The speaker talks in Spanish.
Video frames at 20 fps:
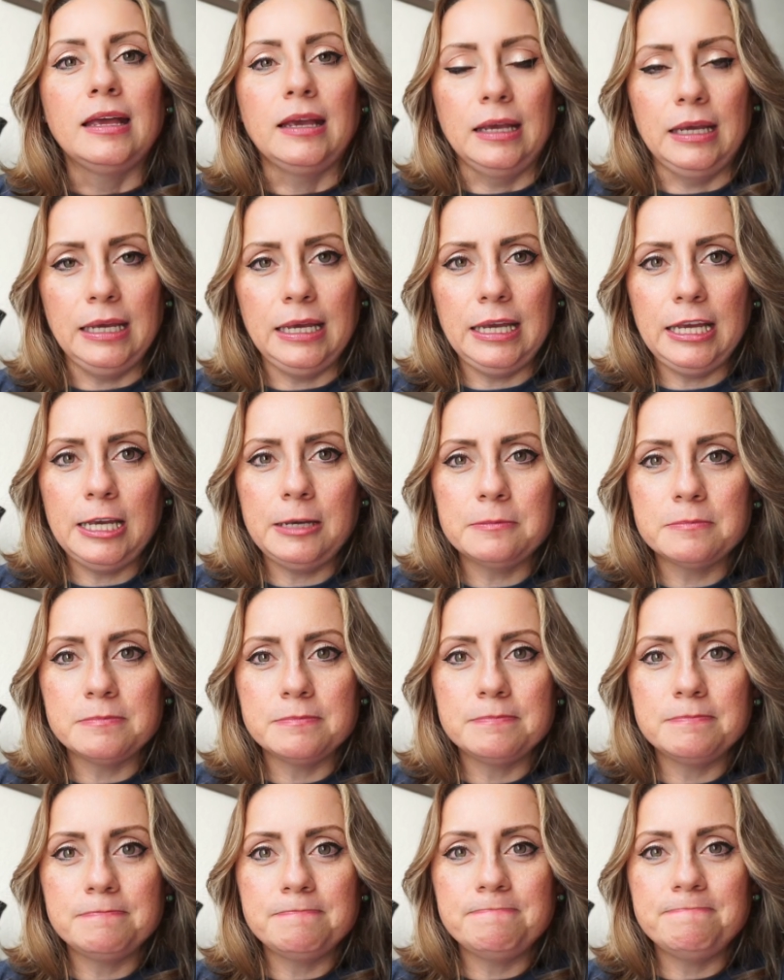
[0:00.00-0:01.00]
Y
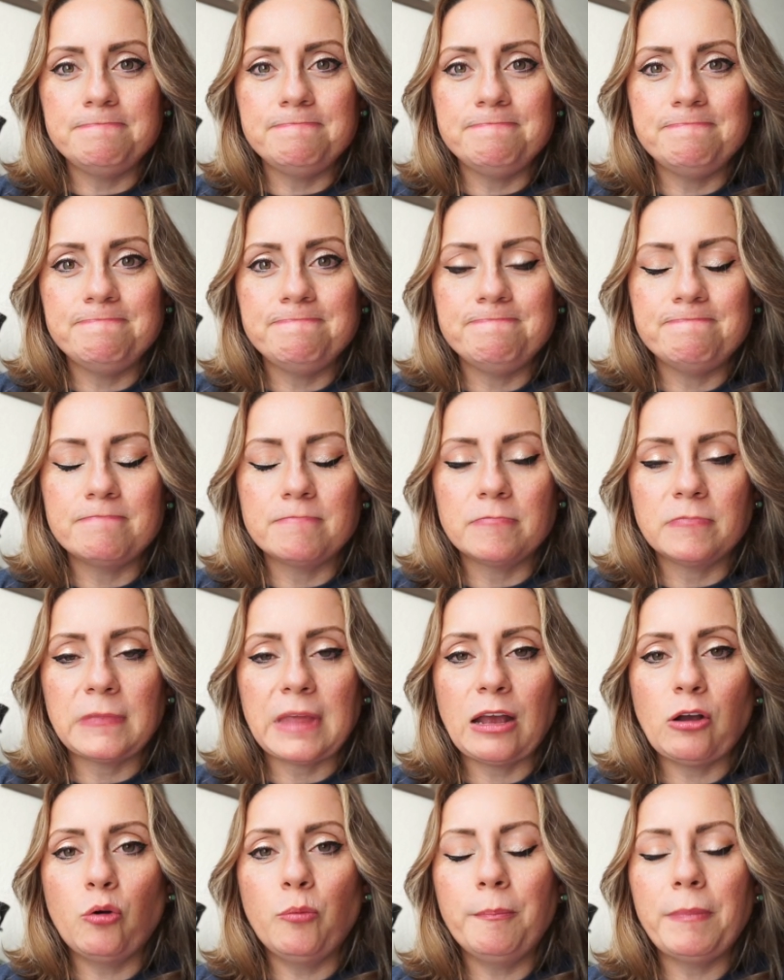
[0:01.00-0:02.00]
mm,
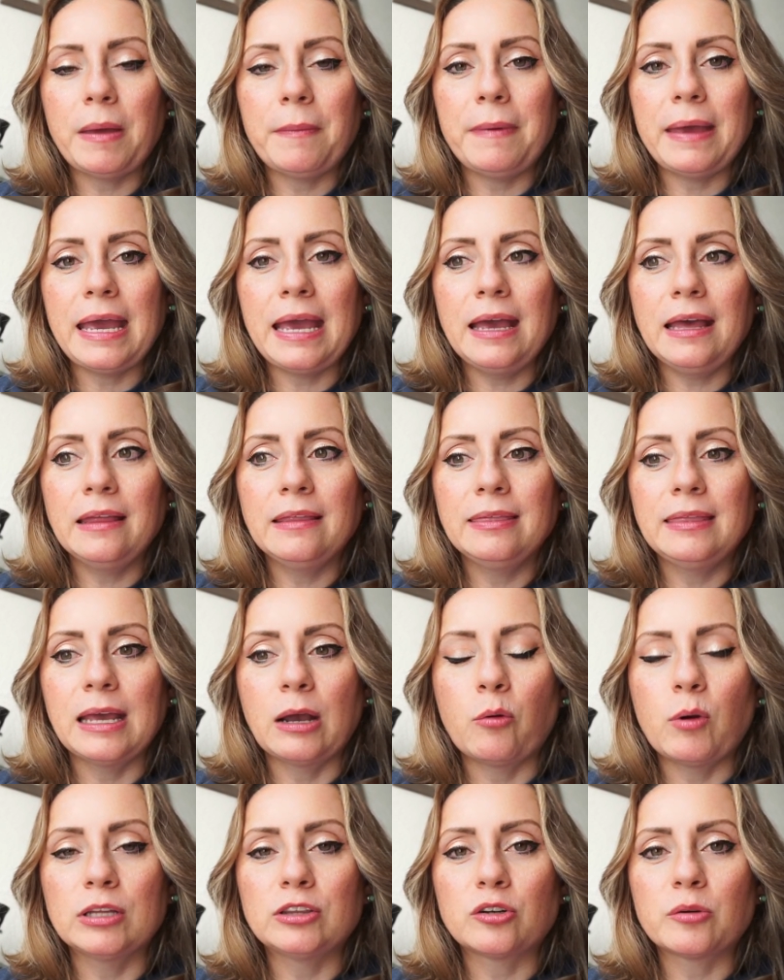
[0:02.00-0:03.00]
tengo un bebé
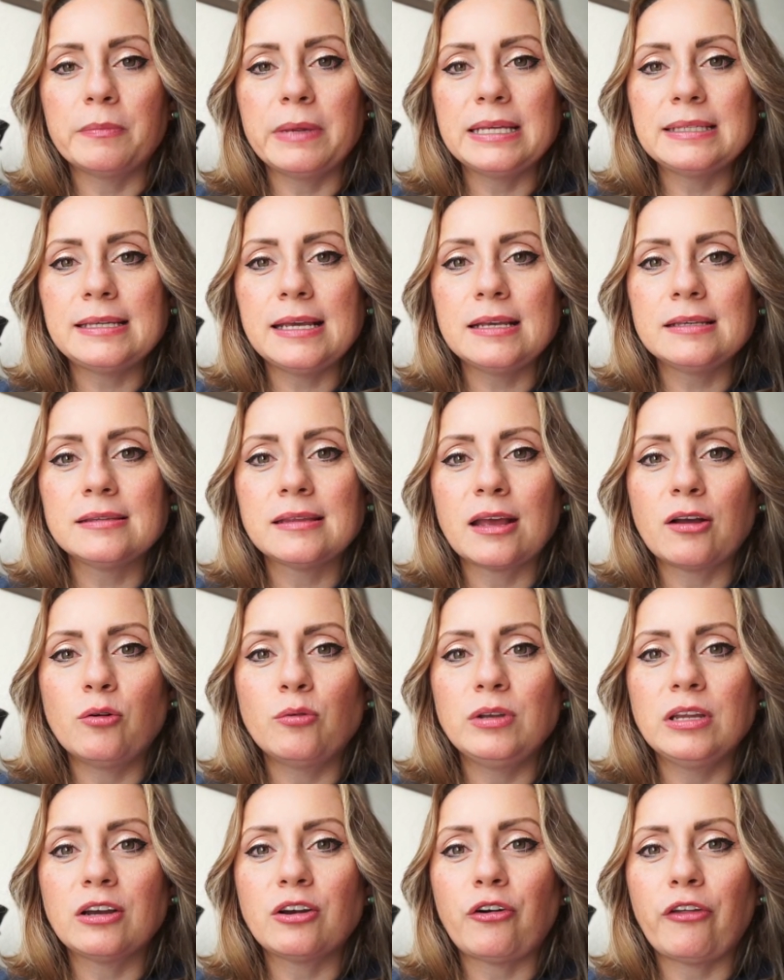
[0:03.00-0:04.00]
de 4 meses, tengo
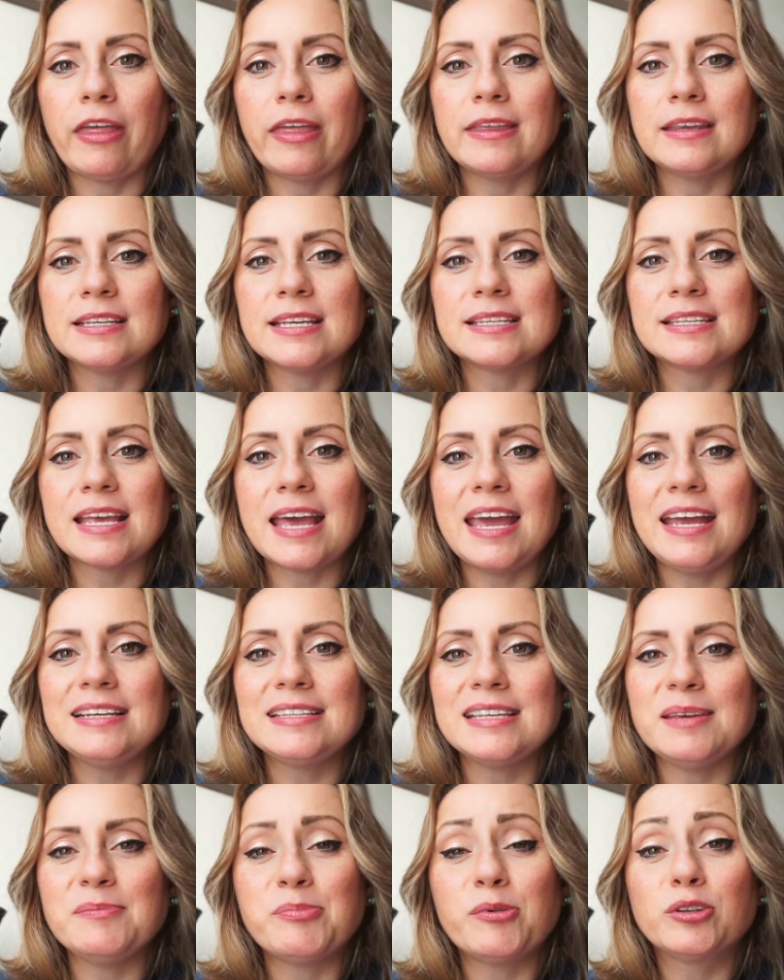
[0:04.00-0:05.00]
un hijo de
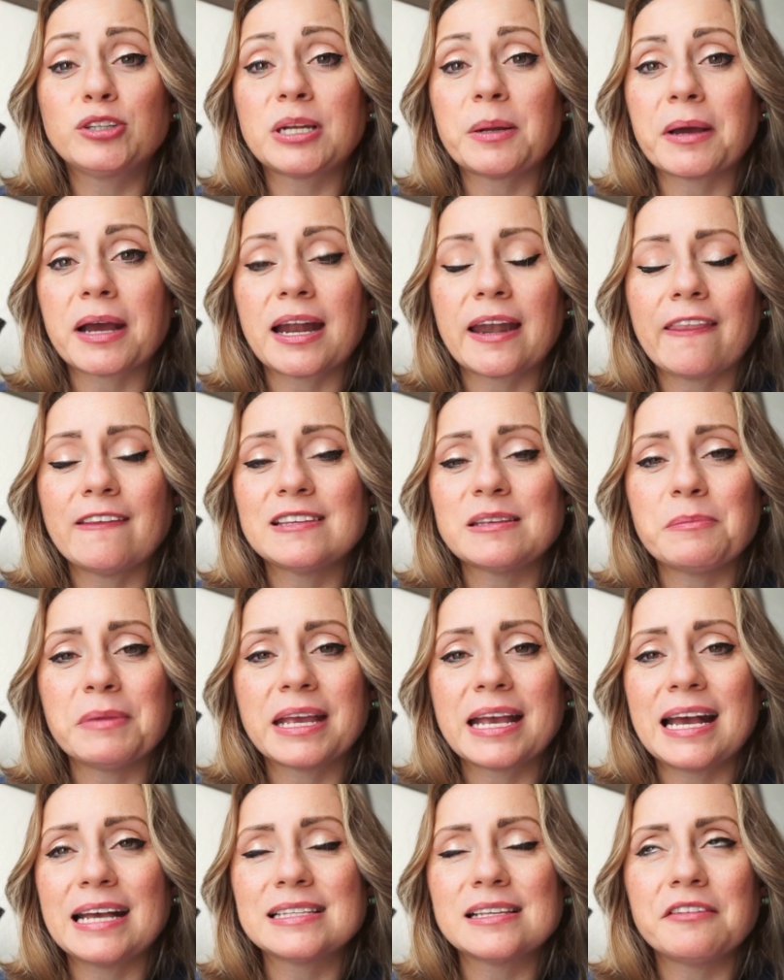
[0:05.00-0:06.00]
16 y puedo trabajar desde mi
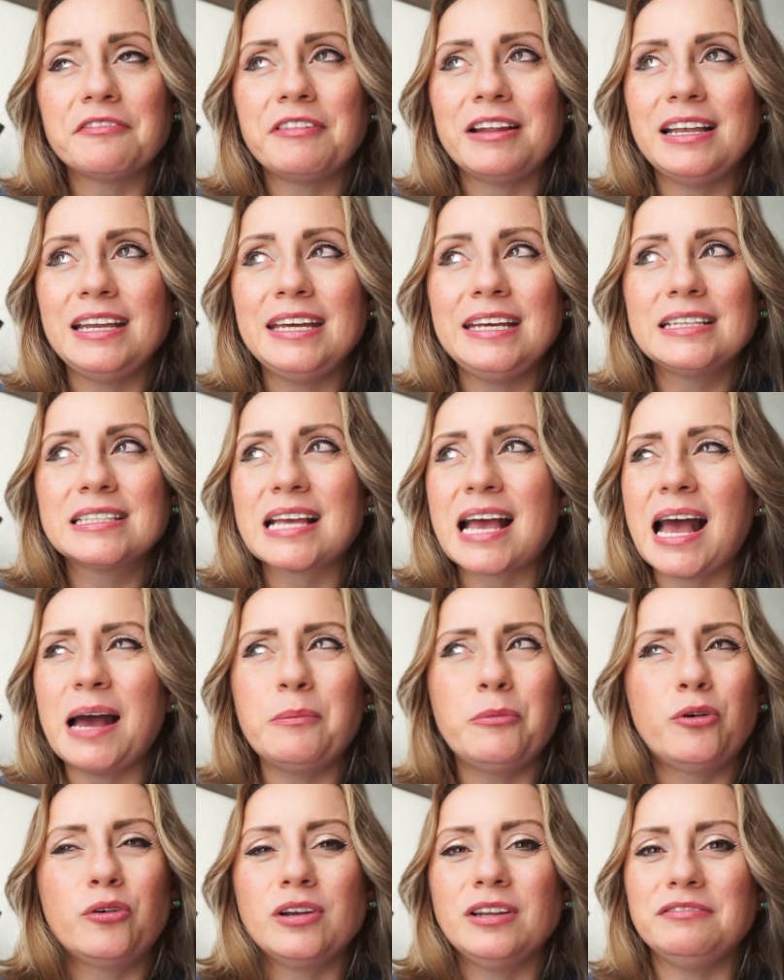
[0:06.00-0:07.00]
casa feliz.
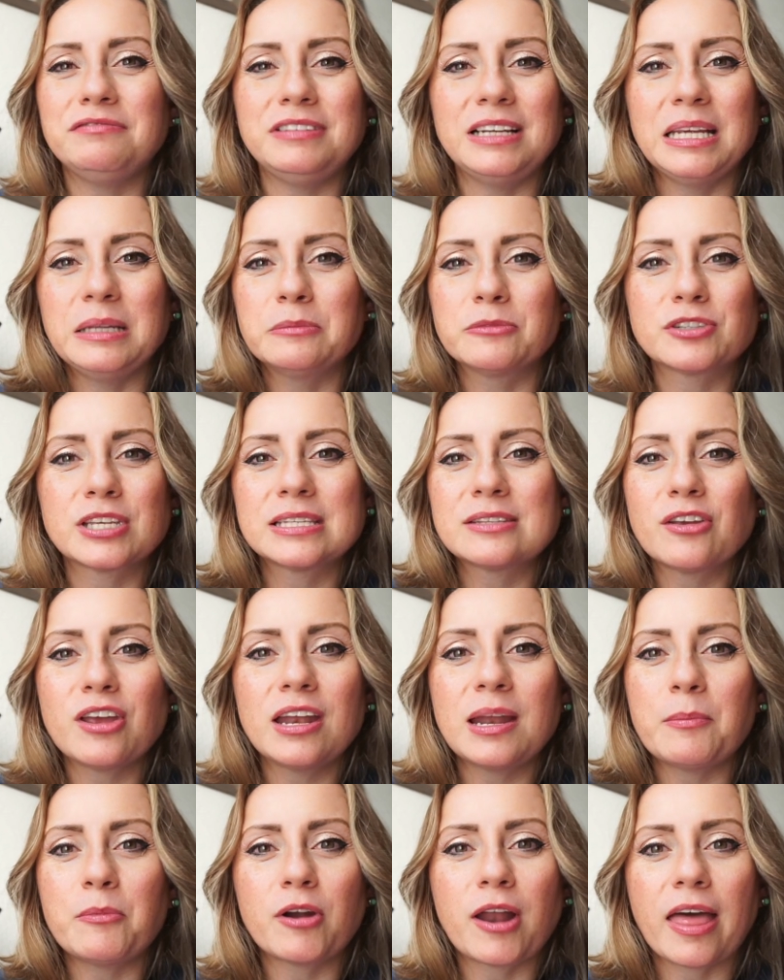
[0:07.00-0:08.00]
Amo Oriflame, o estoy
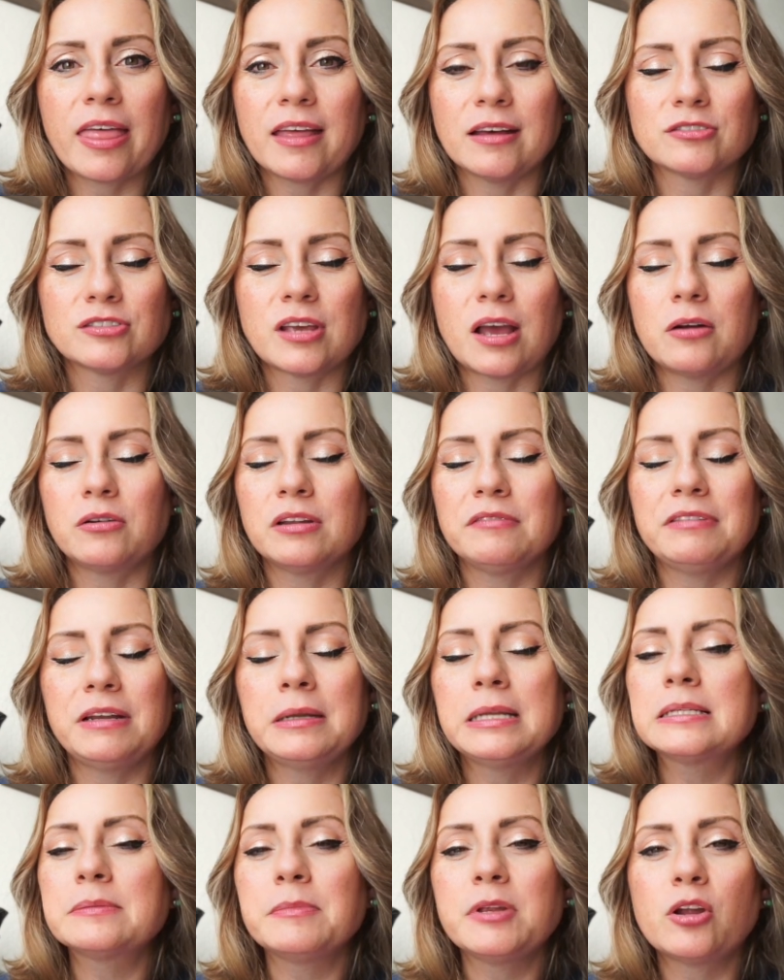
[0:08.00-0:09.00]
enamorada. O sea,
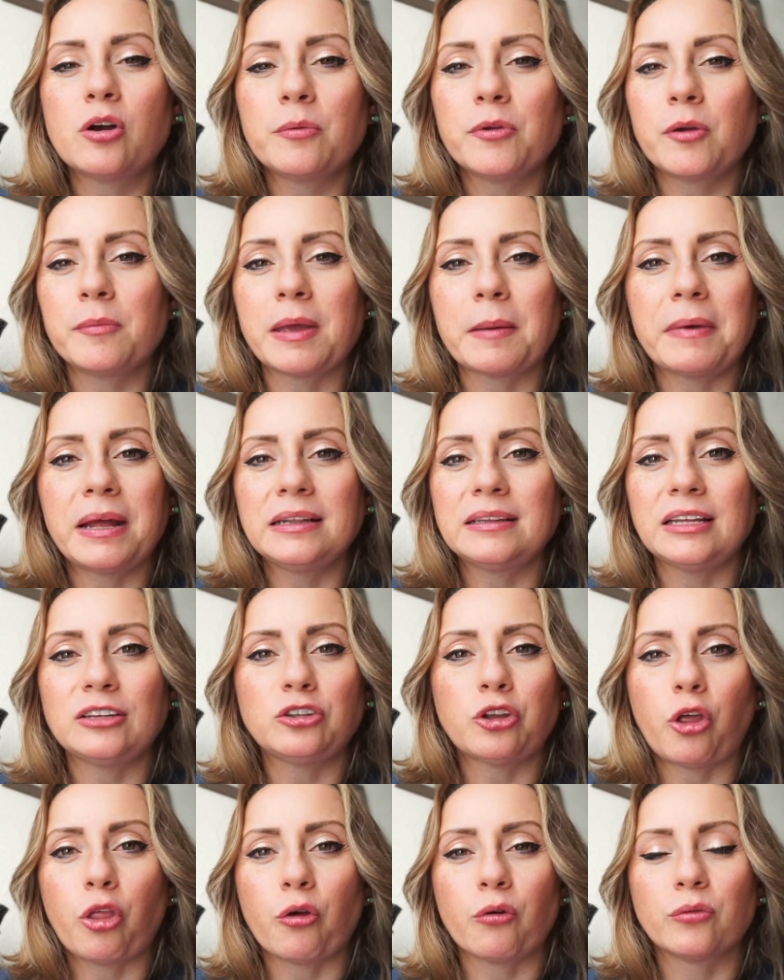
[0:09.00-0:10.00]
Oriflame es mi novio, mi amante,
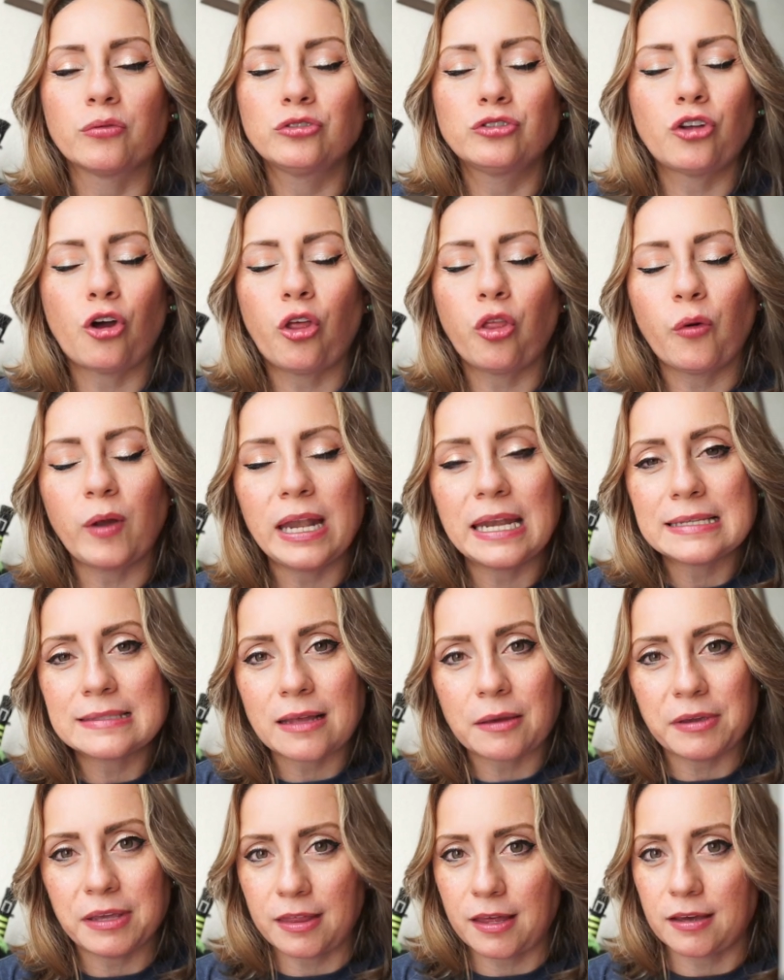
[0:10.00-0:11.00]
todo, todo en
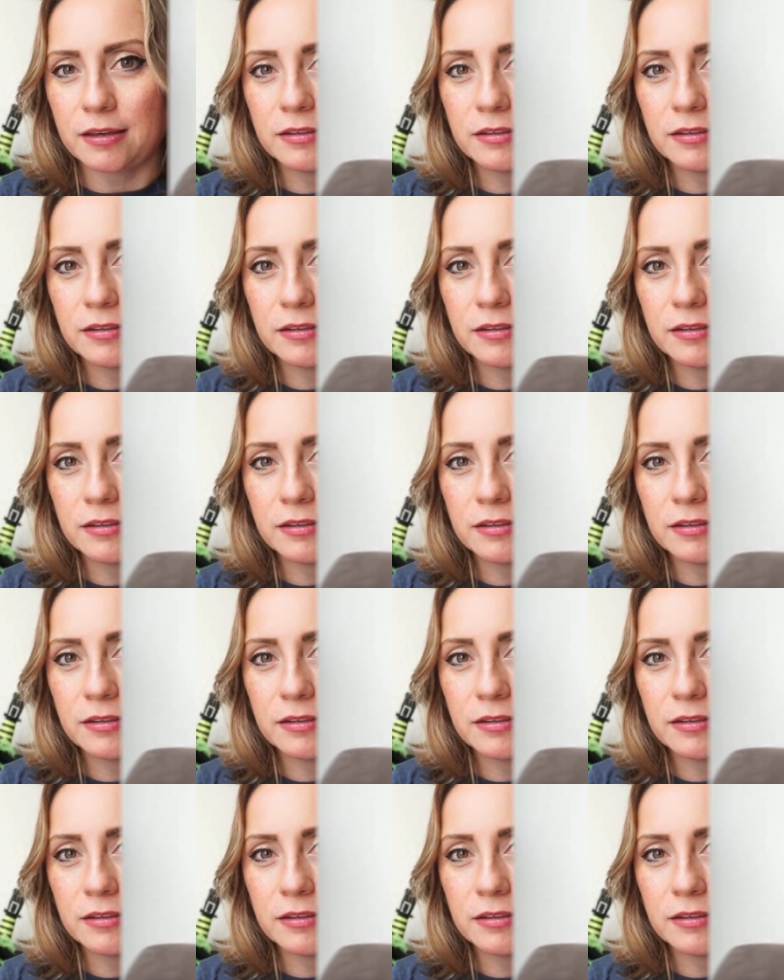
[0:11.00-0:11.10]
esta vida.